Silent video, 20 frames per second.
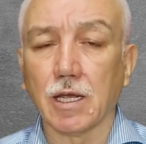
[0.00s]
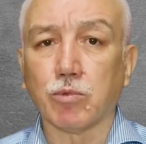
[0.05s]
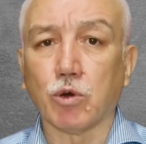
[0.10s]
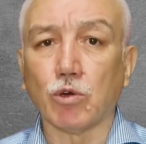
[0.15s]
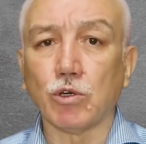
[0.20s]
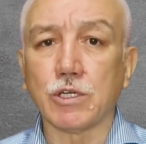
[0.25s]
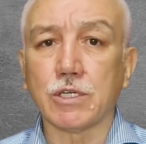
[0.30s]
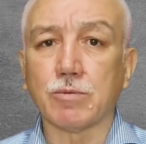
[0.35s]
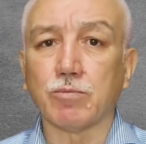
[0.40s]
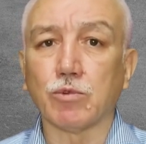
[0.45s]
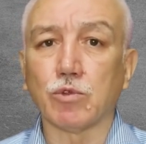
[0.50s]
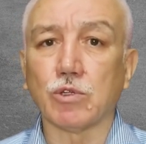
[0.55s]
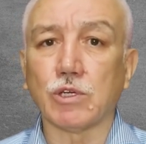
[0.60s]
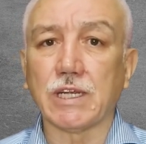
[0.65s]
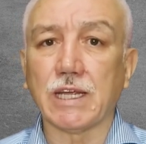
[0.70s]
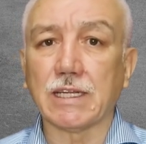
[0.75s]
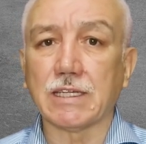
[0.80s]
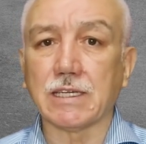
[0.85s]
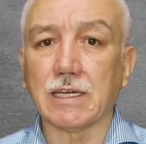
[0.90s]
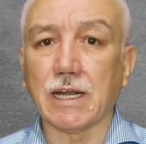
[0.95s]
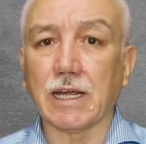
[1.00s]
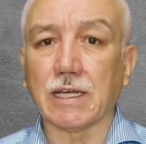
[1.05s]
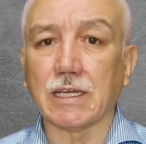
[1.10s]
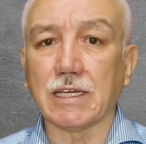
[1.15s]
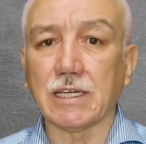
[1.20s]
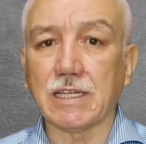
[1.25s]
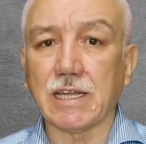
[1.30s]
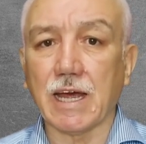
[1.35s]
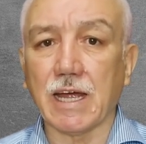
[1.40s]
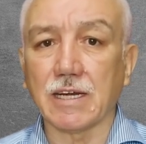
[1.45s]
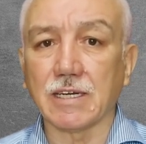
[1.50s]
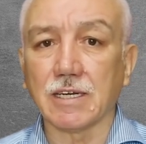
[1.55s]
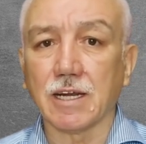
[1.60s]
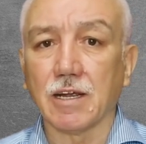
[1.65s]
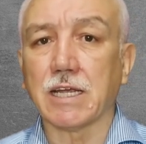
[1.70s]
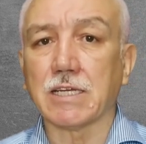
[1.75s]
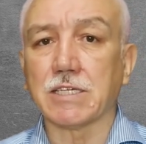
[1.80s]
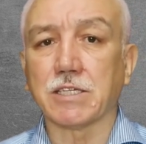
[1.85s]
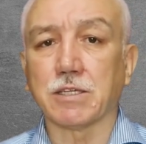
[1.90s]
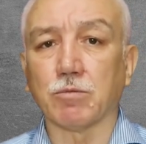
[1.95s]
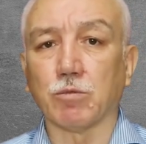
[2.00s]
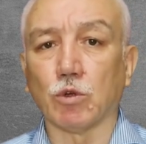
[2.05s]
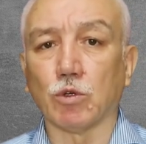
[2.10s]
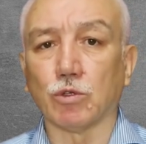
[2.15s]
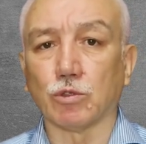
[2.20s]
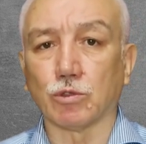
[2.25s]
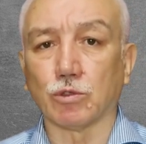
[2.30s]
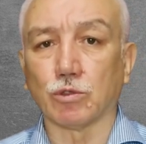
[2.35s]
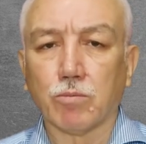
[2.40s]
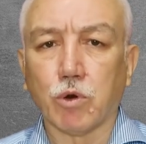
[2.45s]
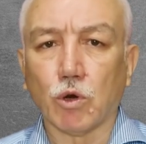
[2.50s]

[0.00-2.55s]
polis müdüriyetine gider teslim olur.